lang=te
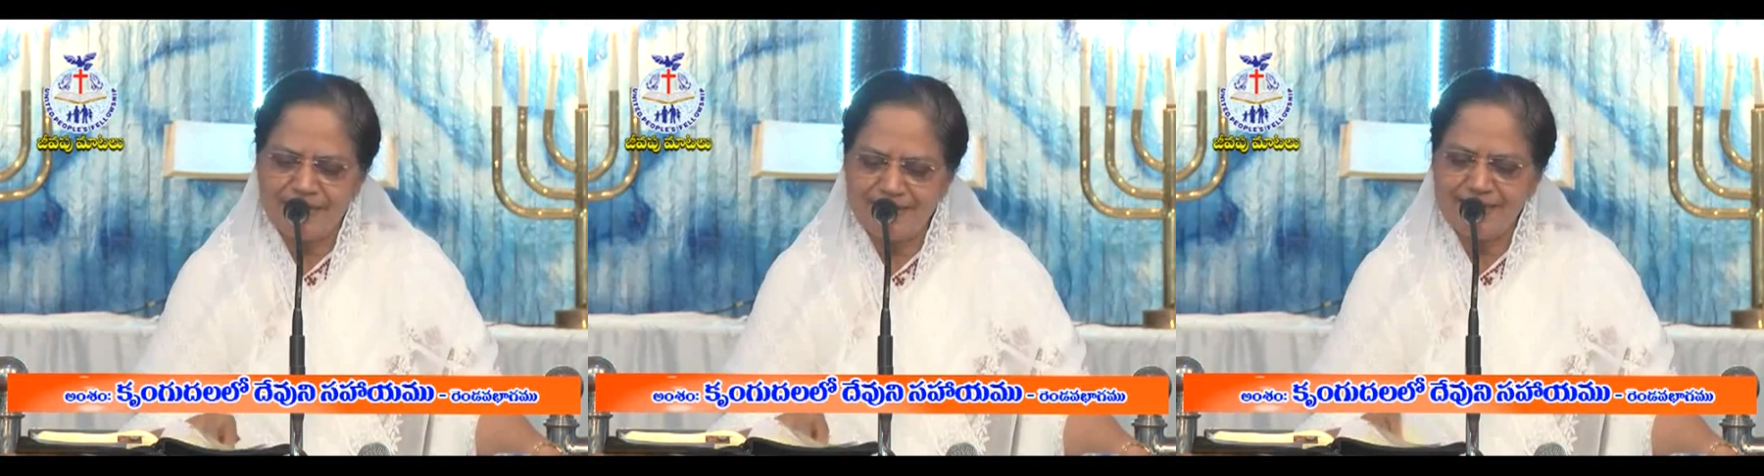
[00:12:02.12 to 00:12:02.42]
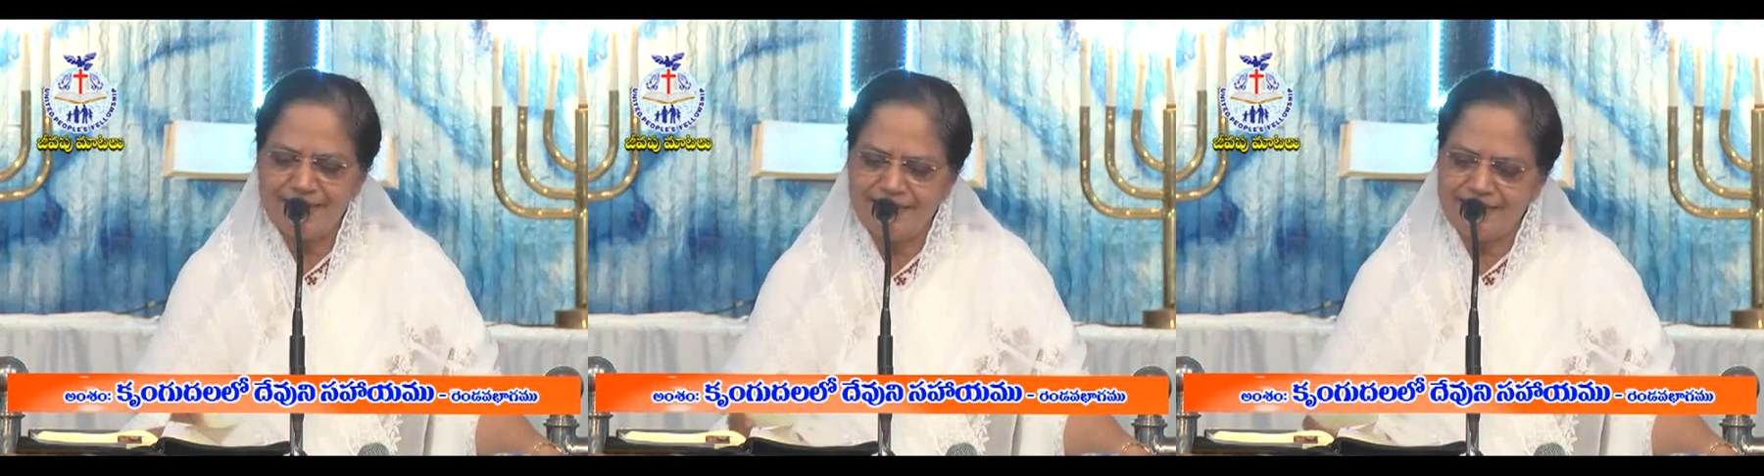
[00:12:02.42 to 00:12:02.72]

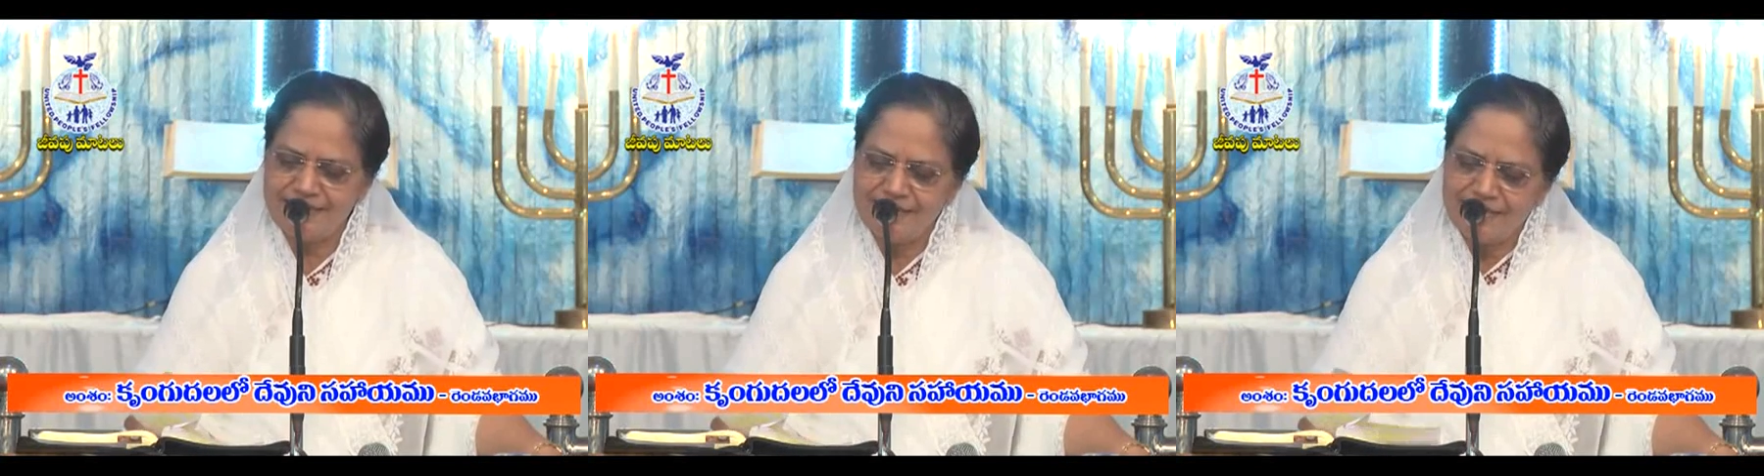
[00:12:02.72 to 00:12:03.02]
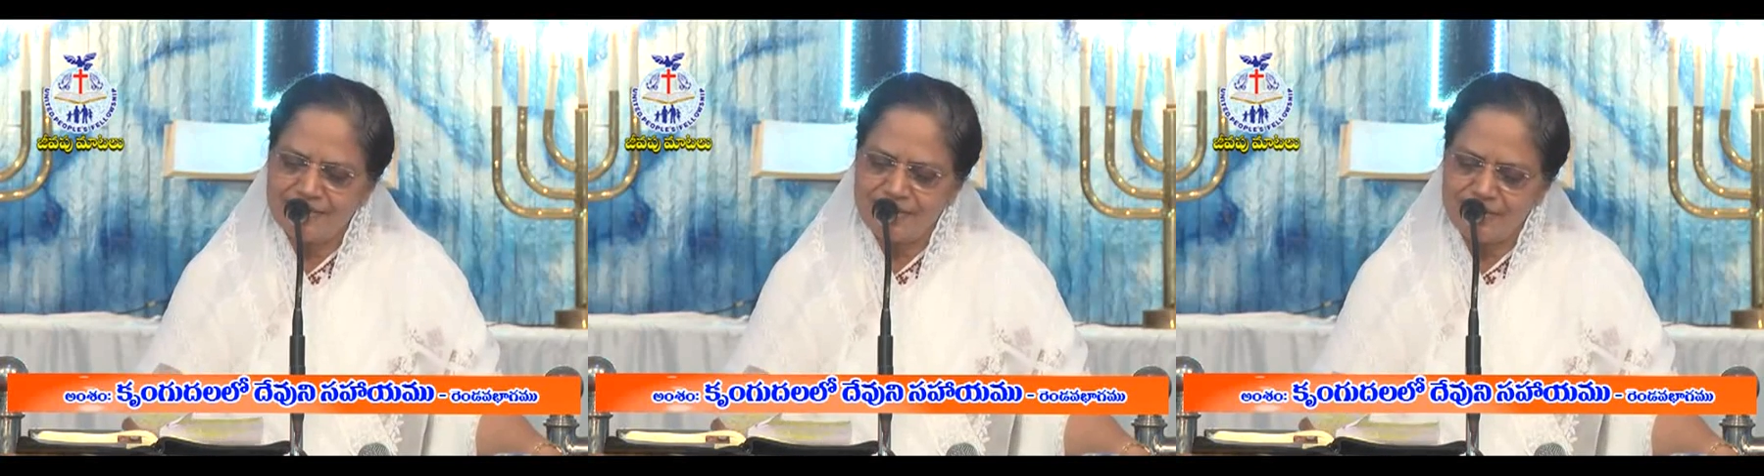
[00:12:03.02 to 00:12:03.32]
భయాన్ని
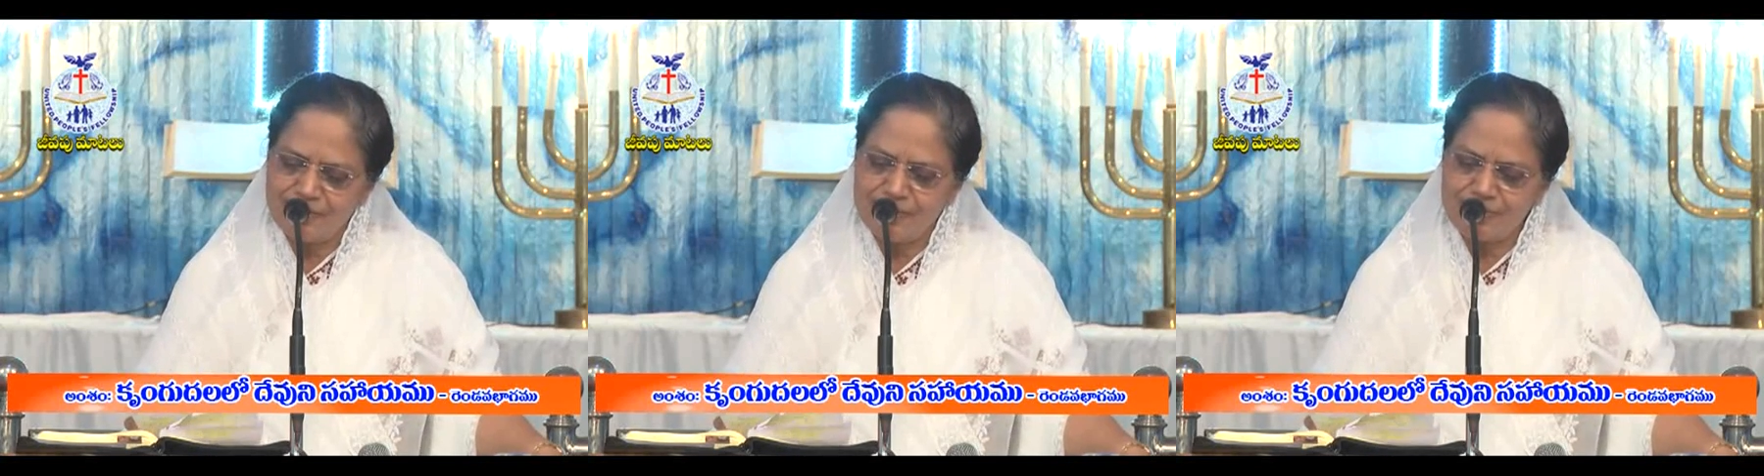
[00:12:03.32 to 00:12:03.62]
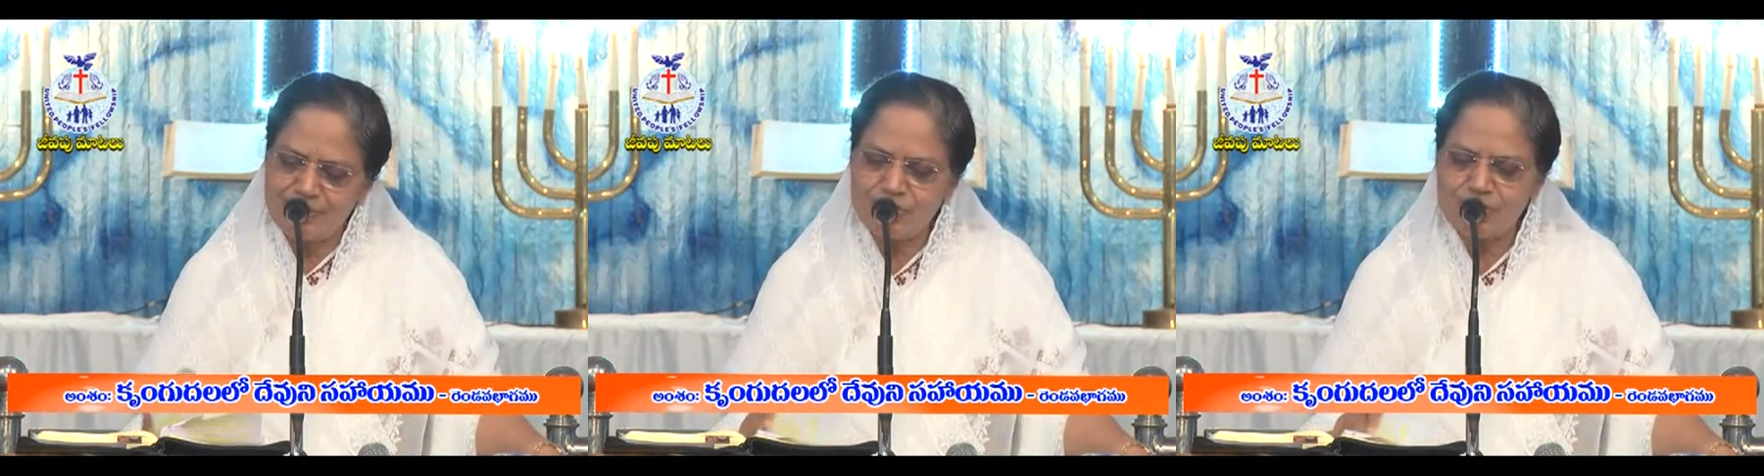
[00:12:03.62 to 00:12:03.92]
దేవుడు
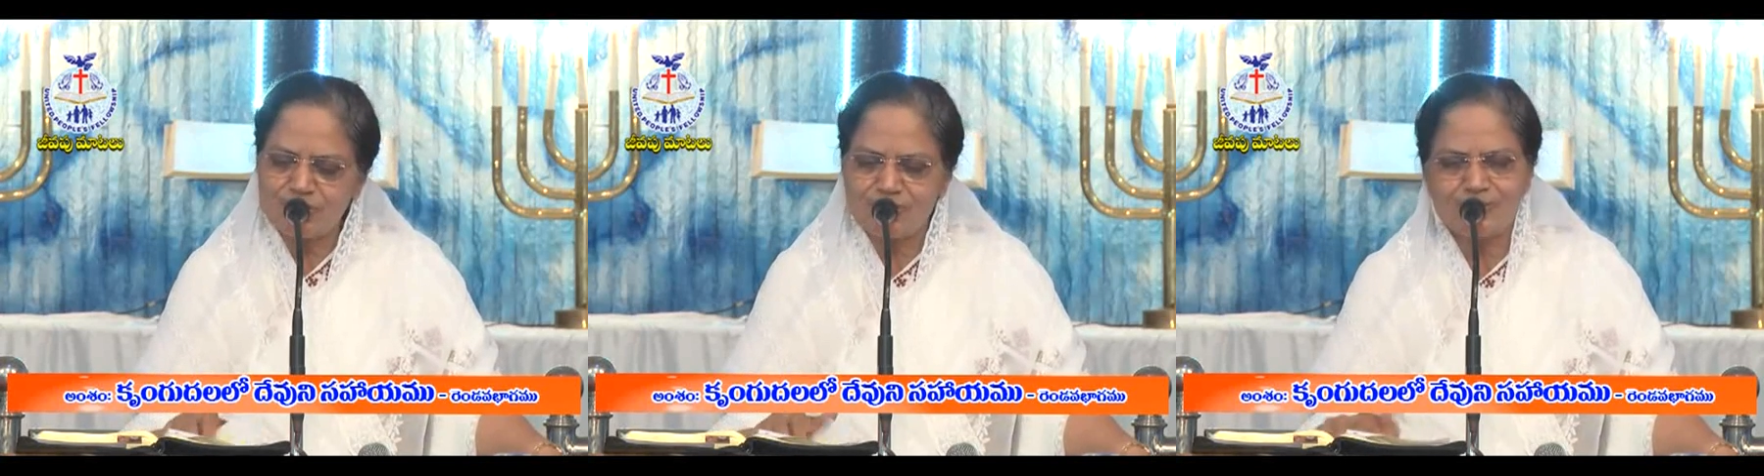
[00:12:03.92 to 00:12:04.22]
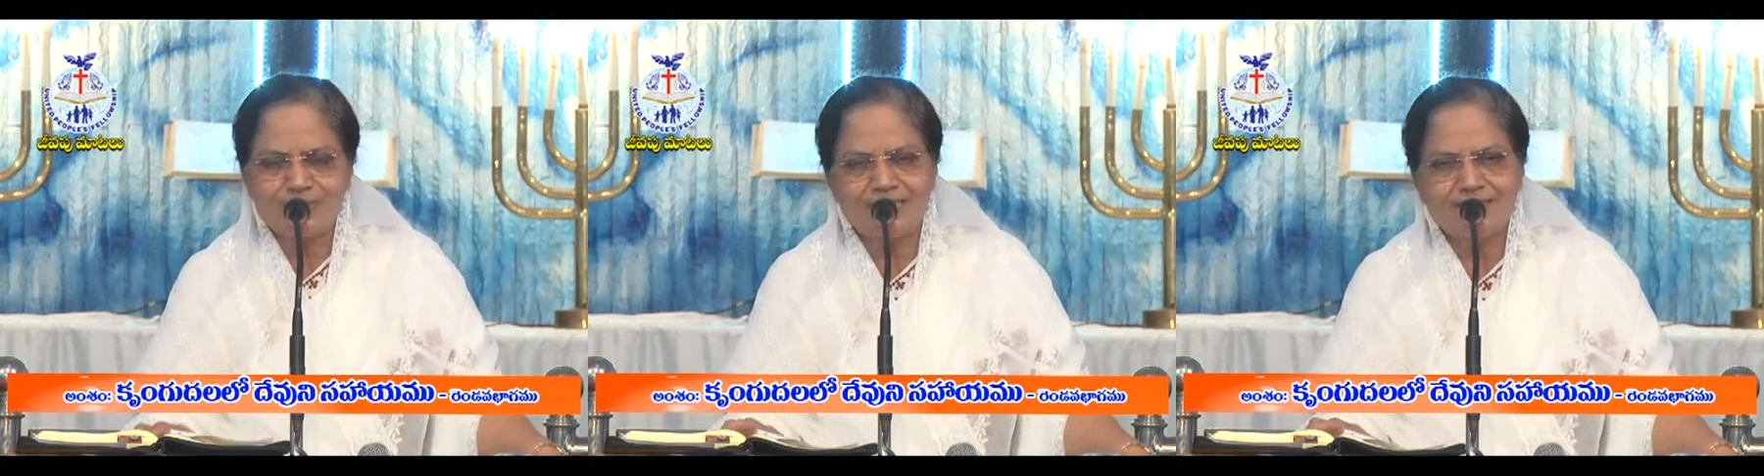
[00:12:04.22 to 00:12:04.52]
చూస్తూ
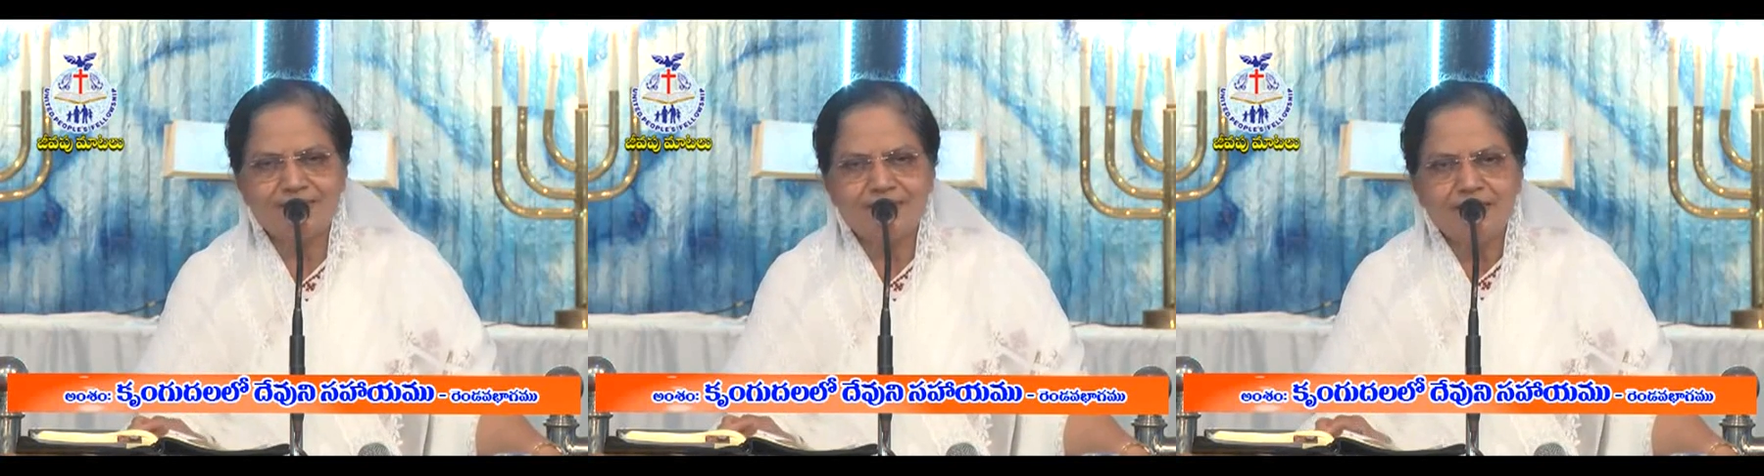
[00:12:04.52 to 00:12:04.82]
ఉన్నాడు